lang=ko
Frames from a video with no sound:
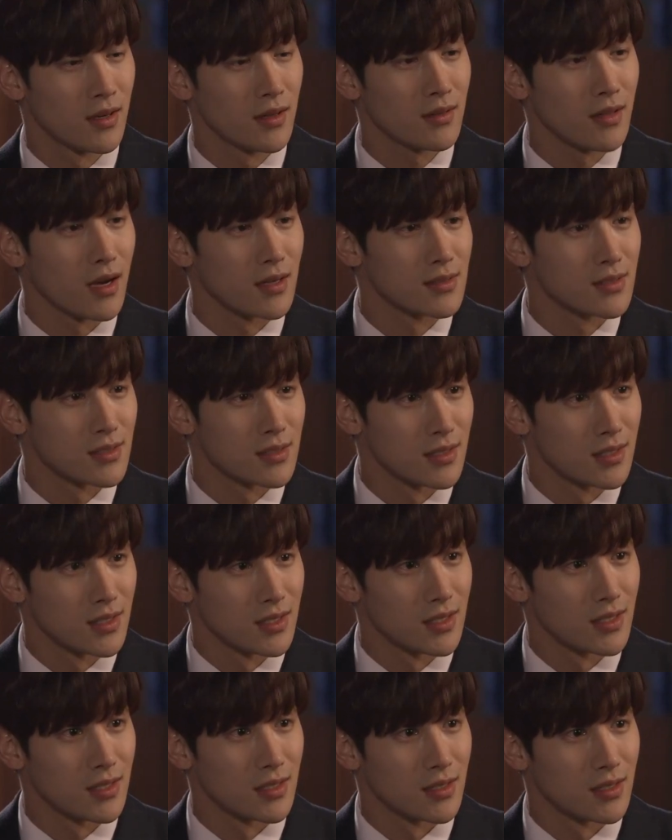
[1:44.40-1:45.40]

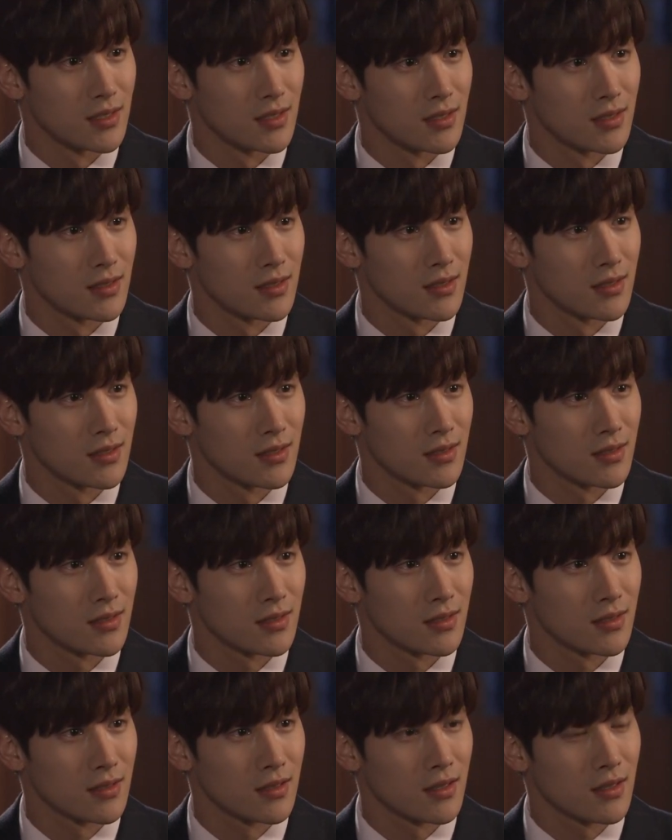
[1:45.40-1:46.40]
당신이
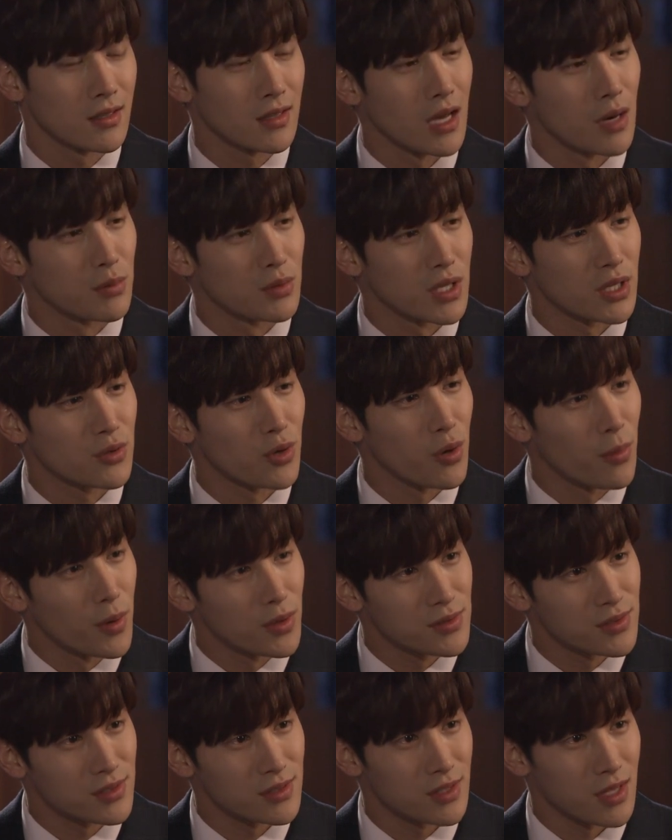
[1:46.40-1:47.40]
나보다 더
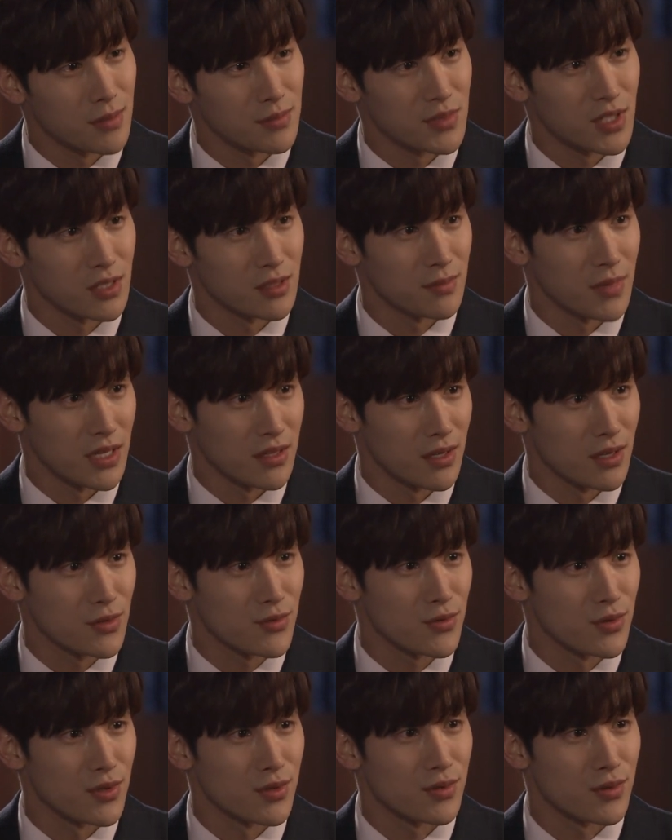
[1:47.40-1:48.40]
멋진 남자는 만날
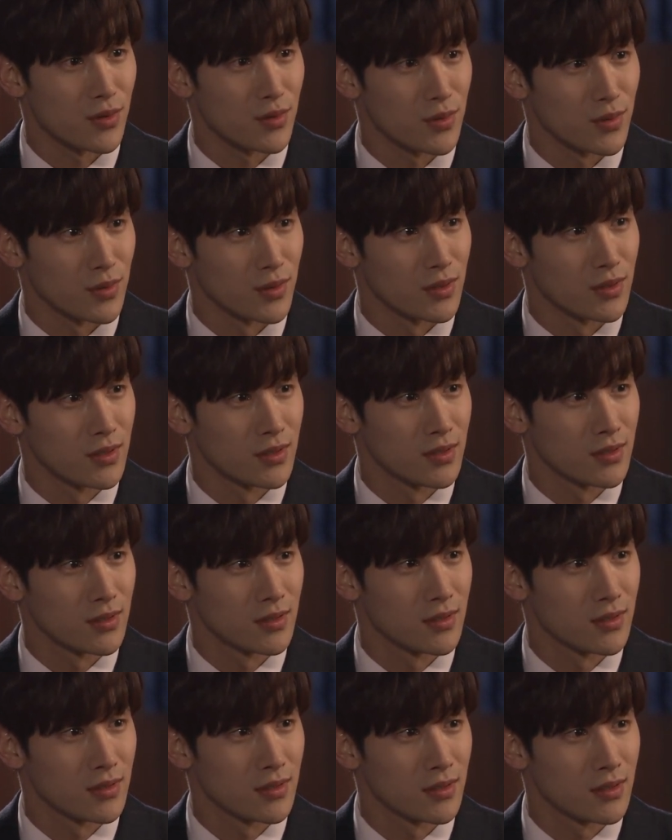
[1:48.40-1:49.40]
수 있어도
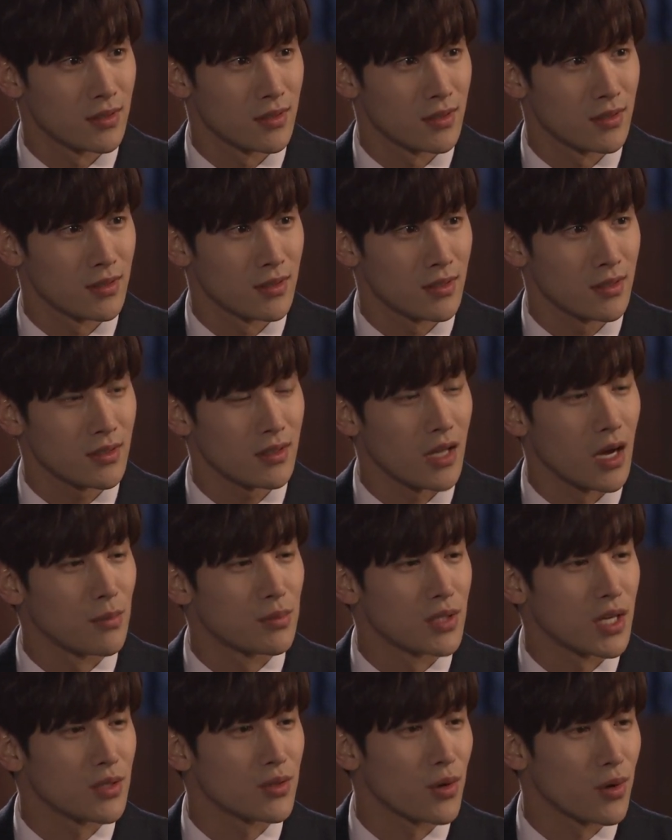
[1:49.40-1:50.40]

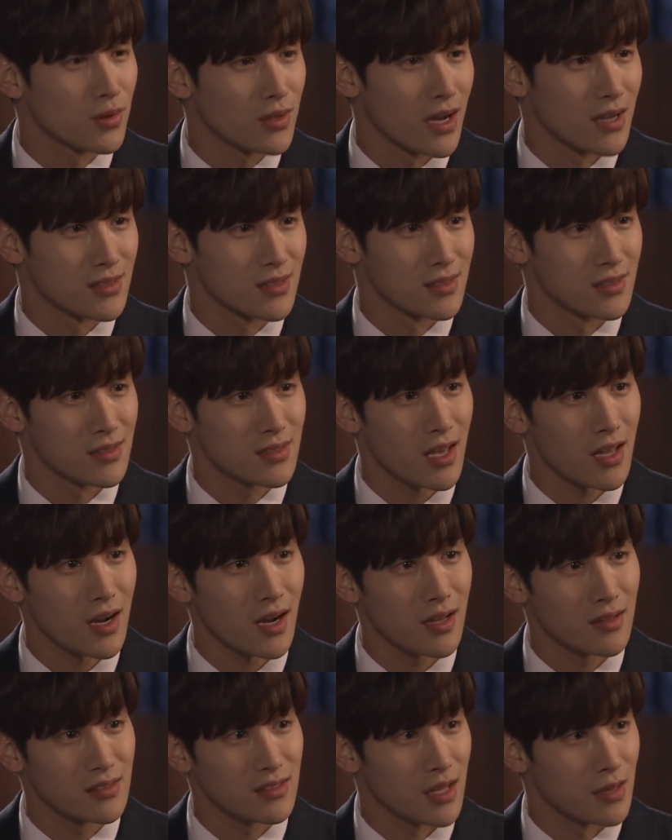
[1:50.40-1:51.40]
나보다 더 당신을
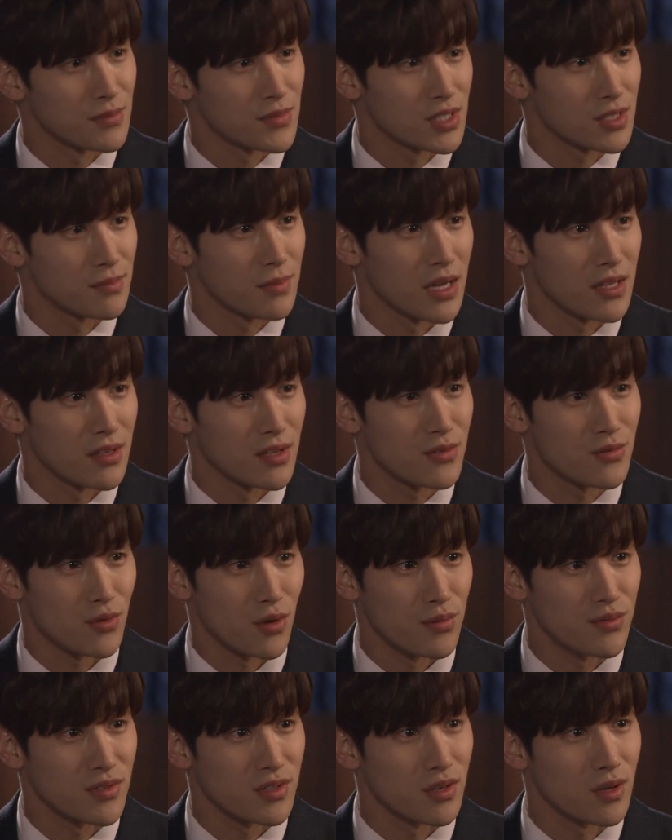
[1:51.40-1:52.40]
사랑하는 남자는 만날 수
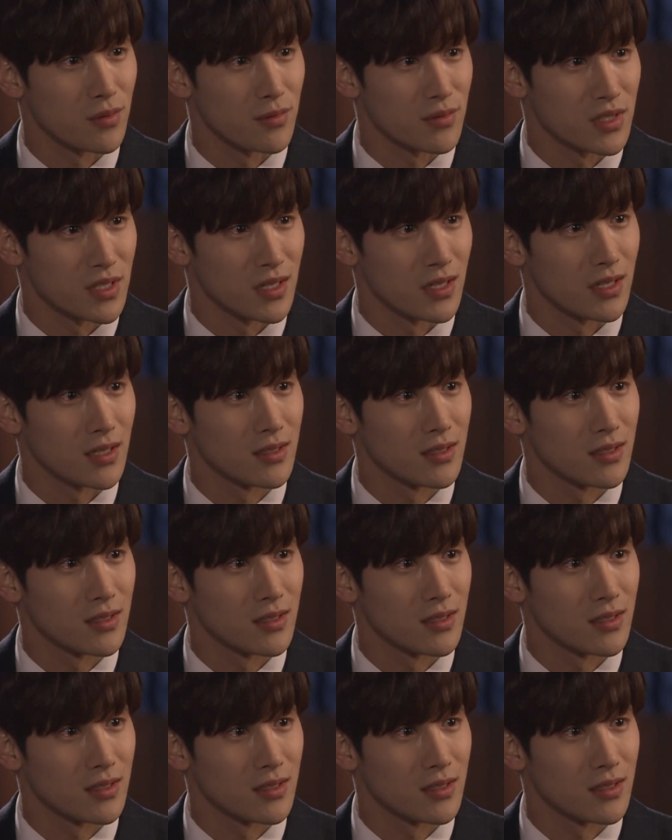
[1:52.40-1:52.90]
없을 겁니다.